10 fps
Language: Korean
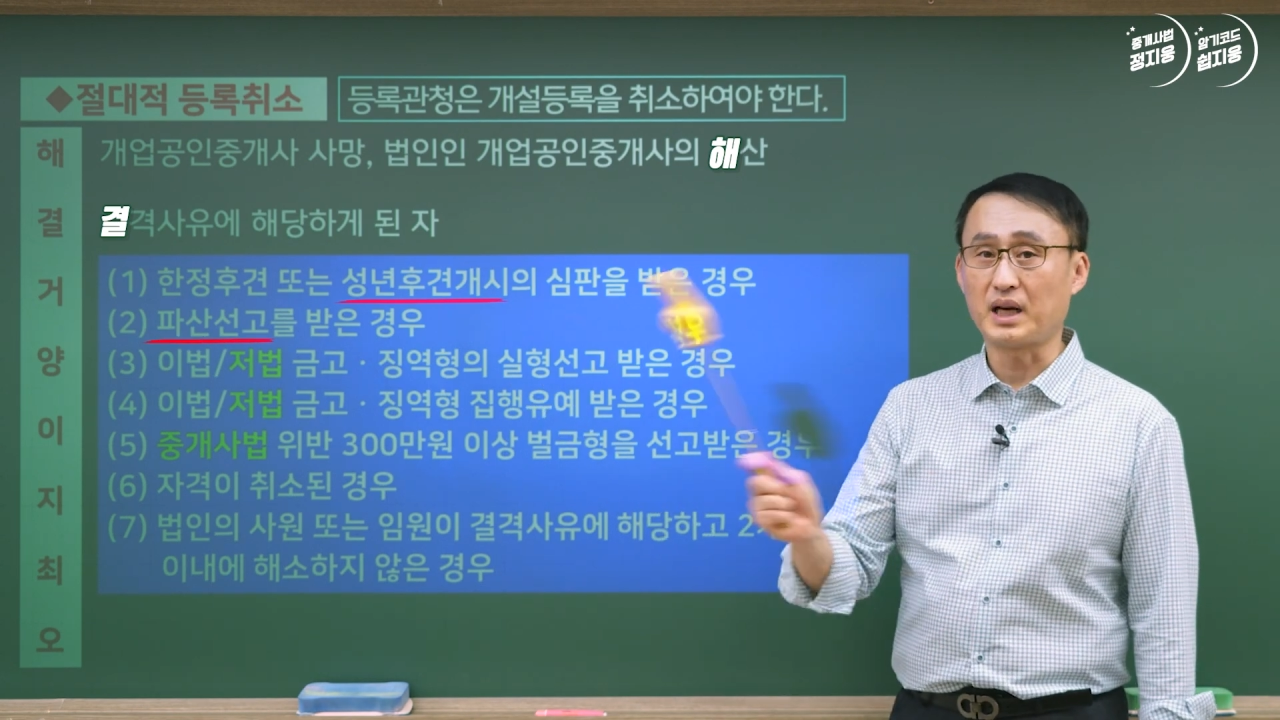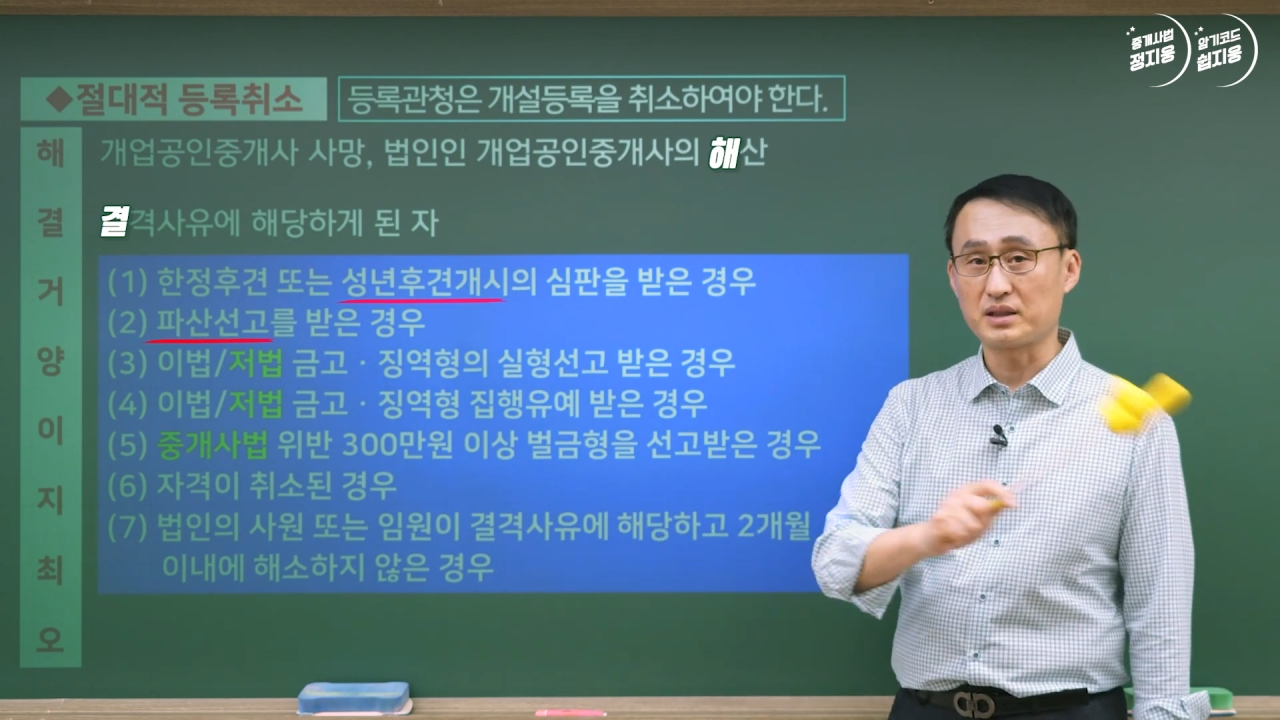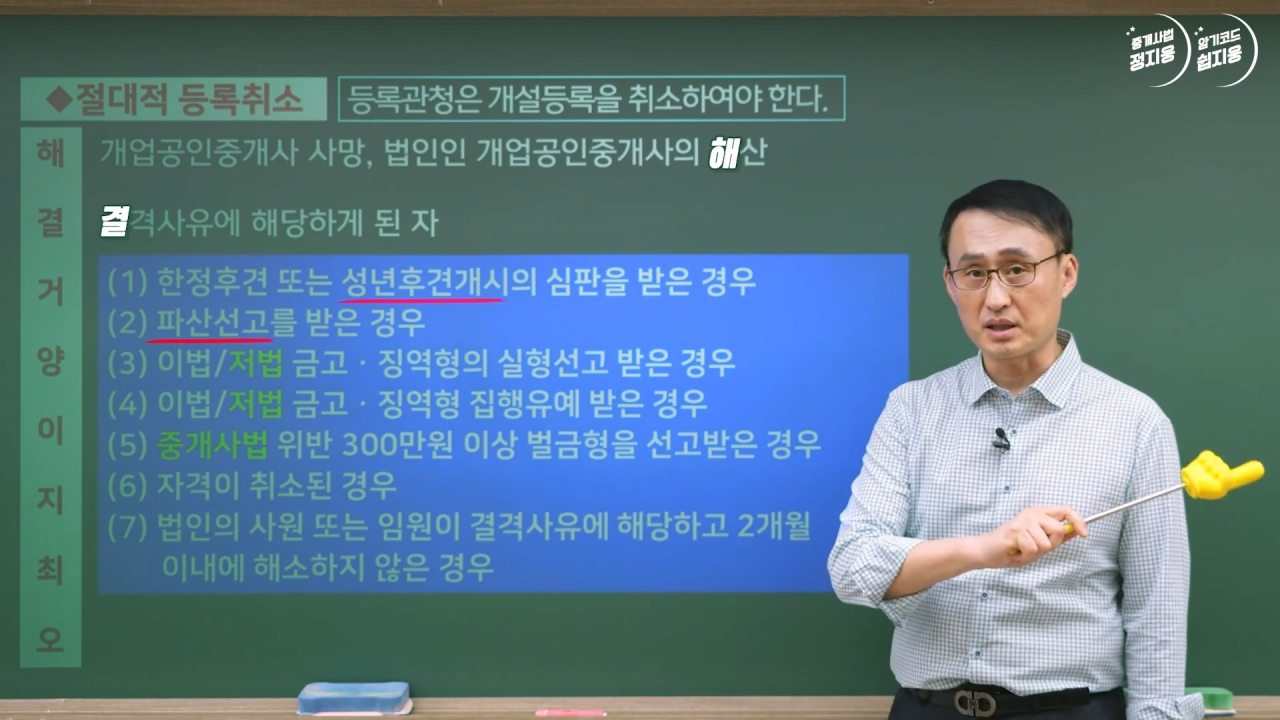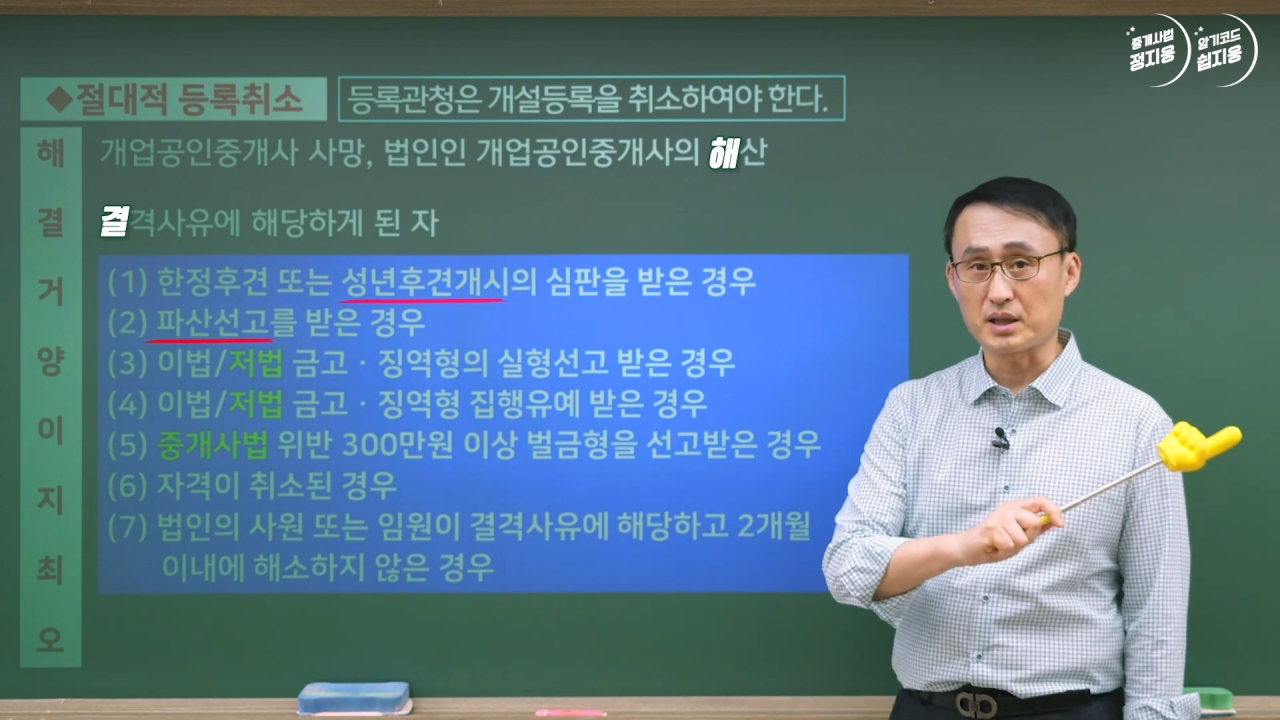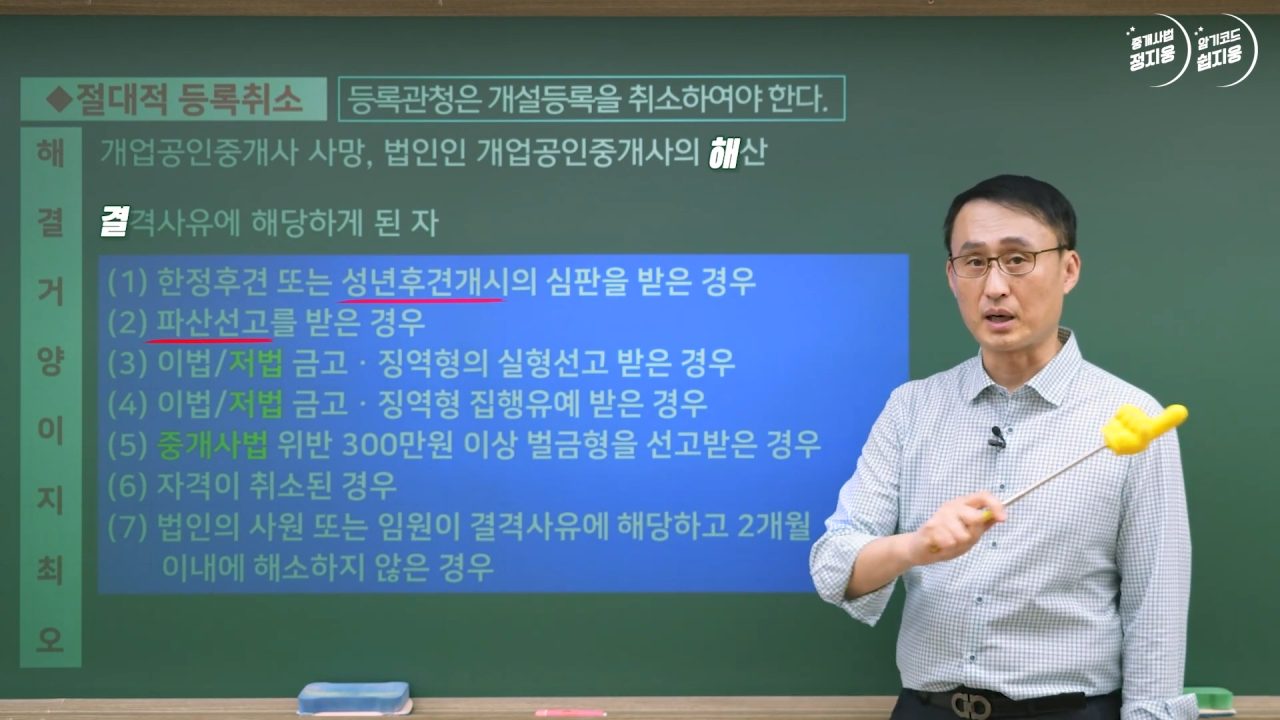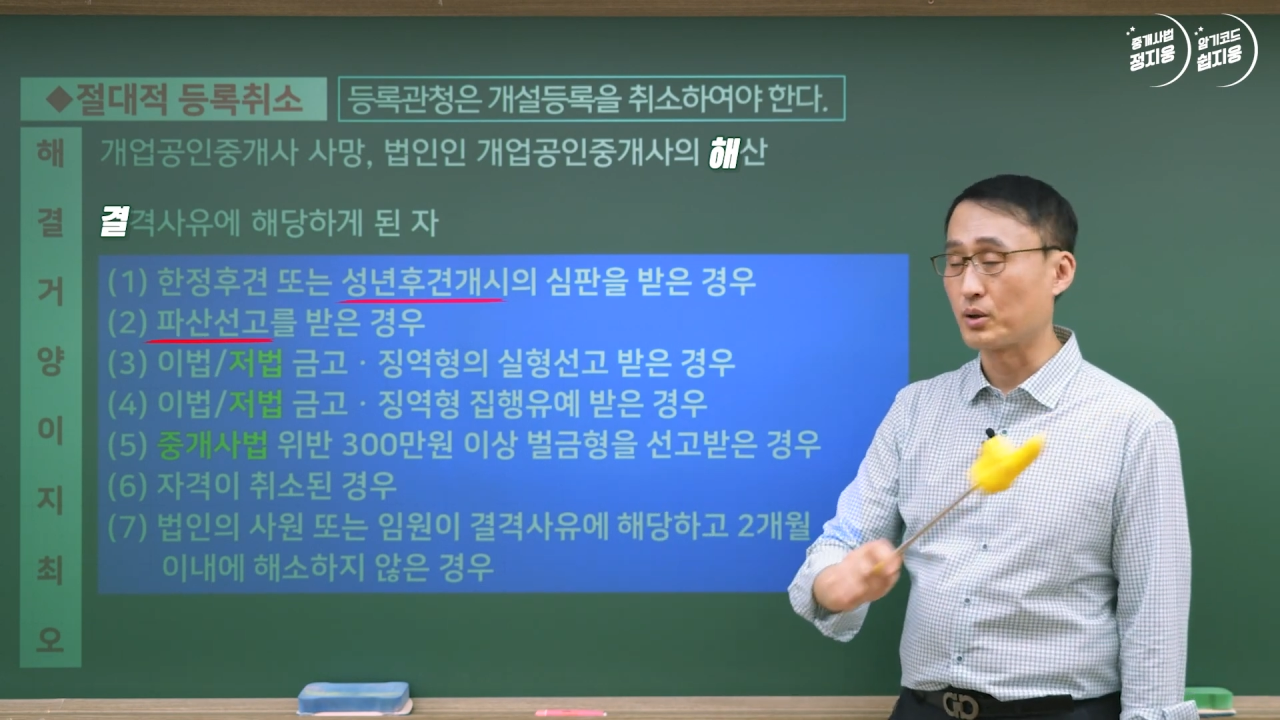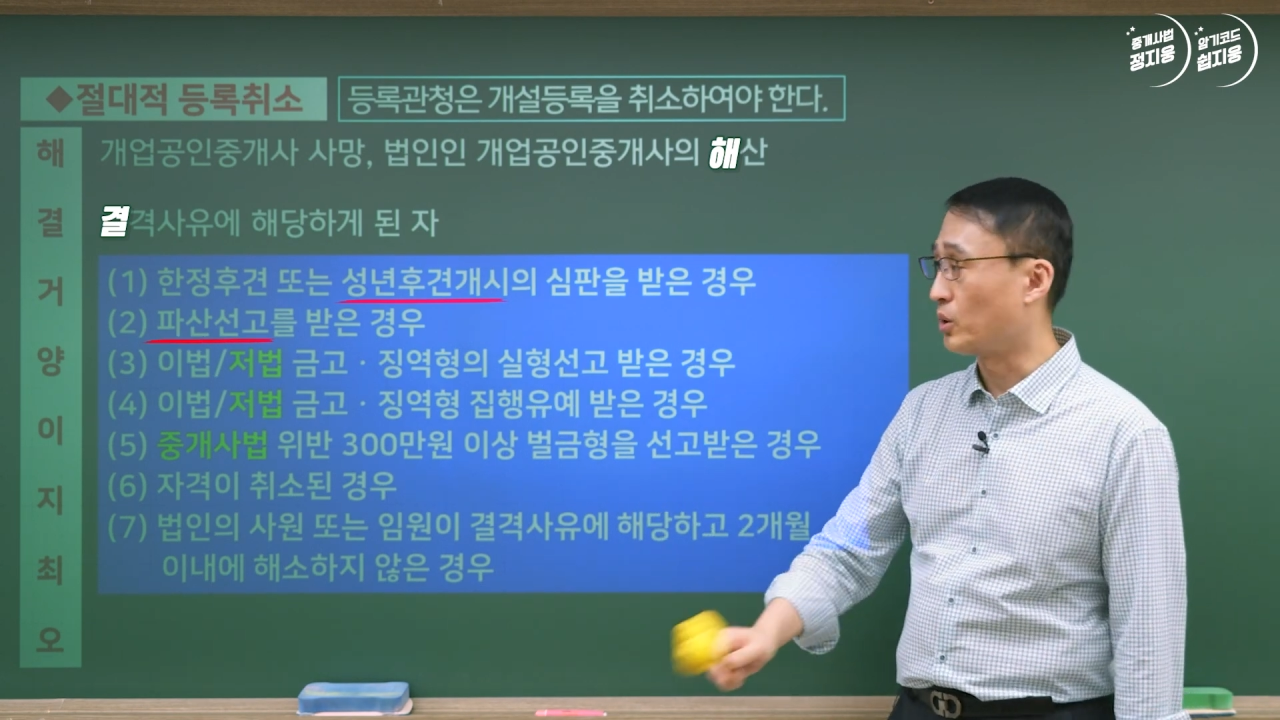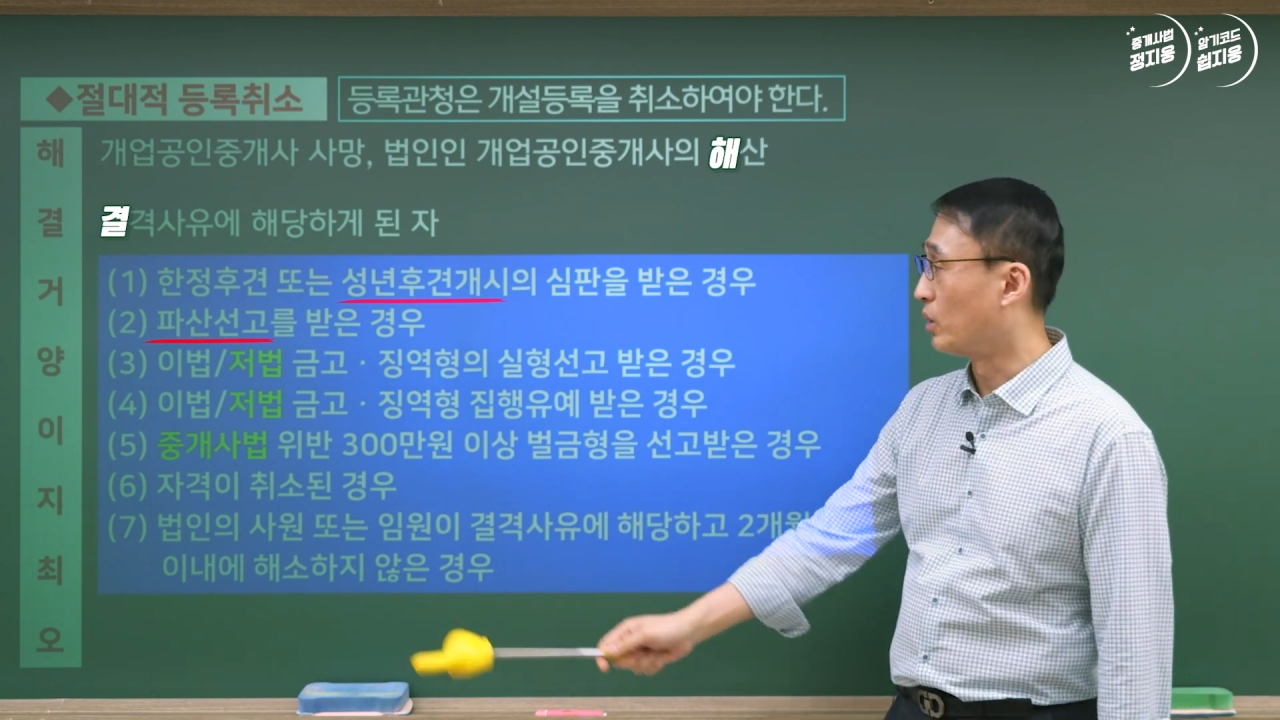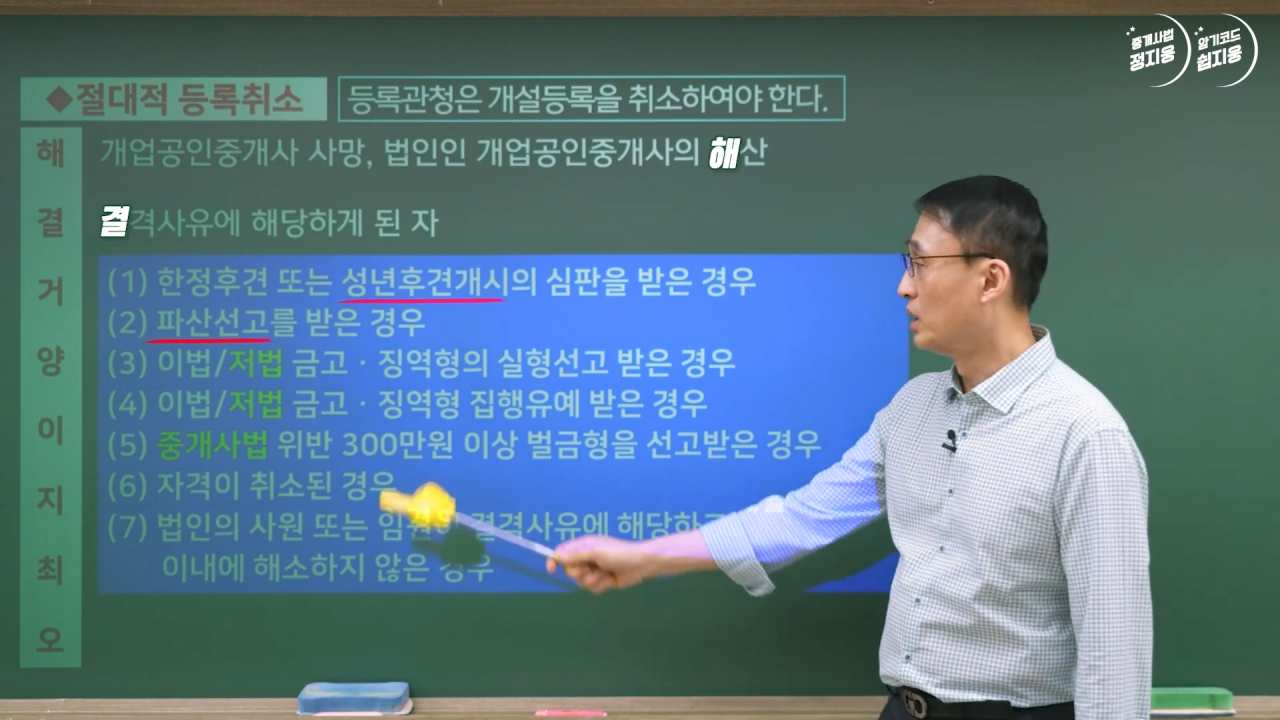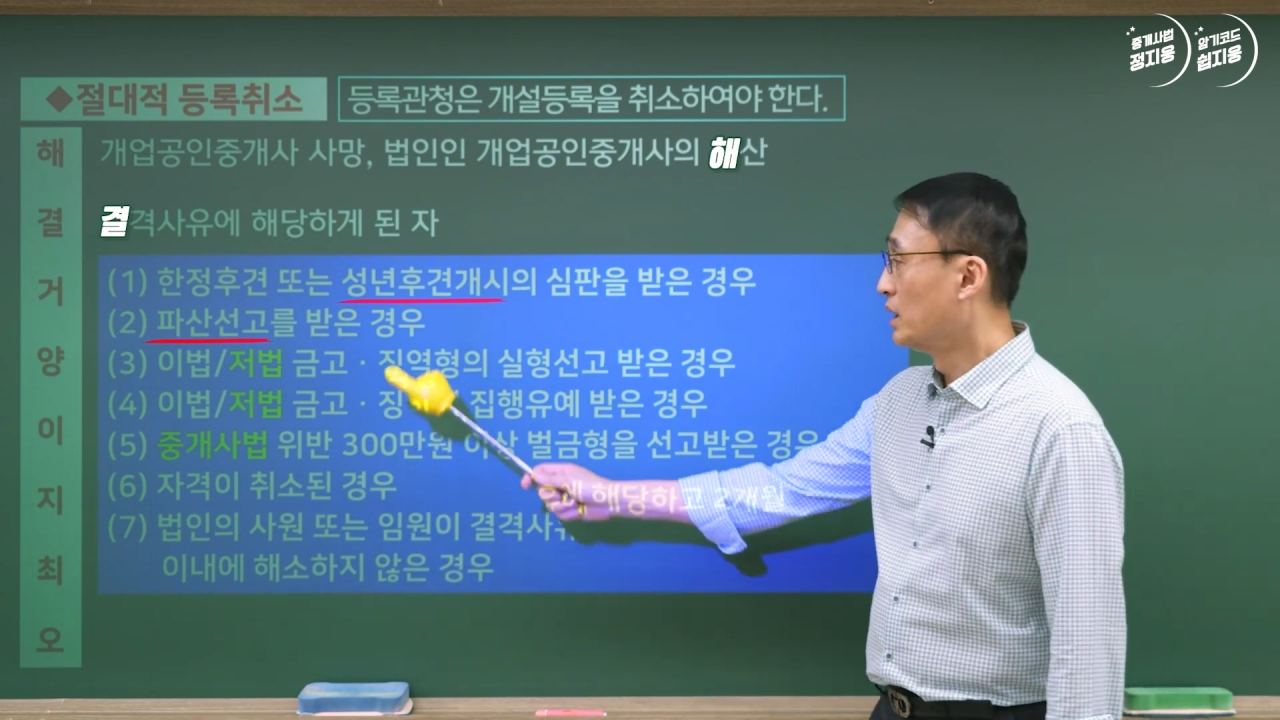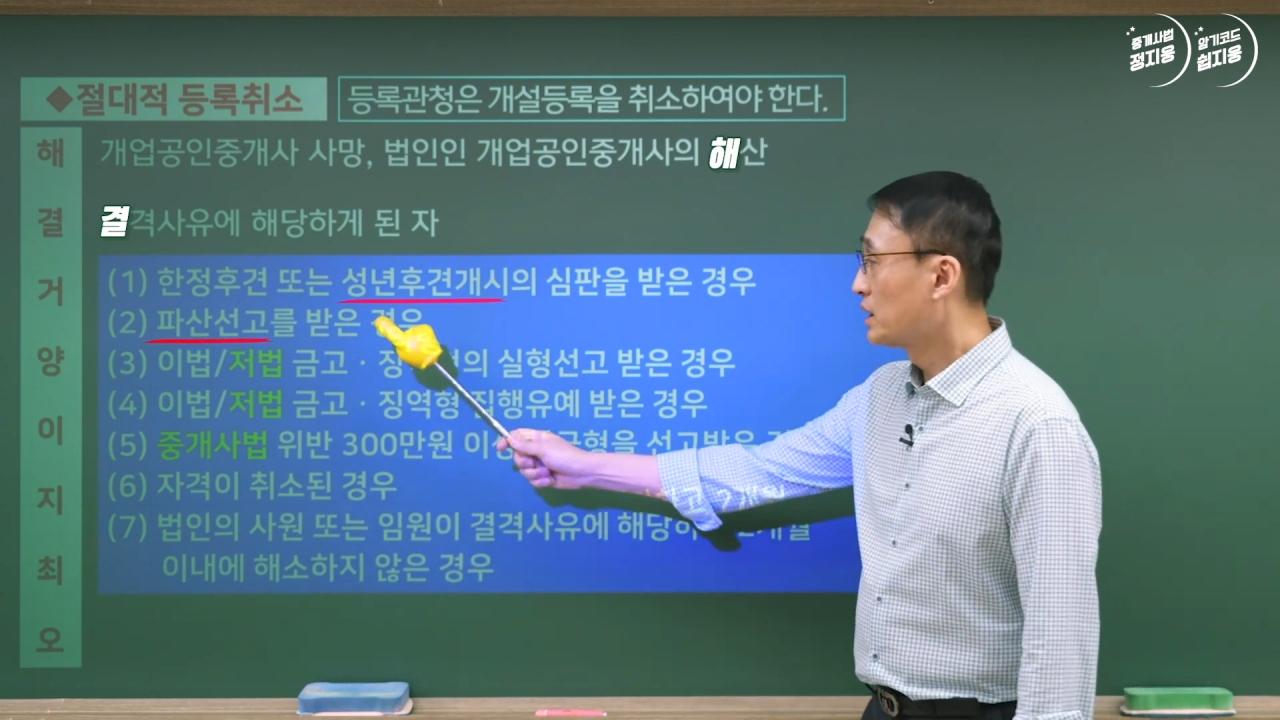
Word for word: 따지지 않고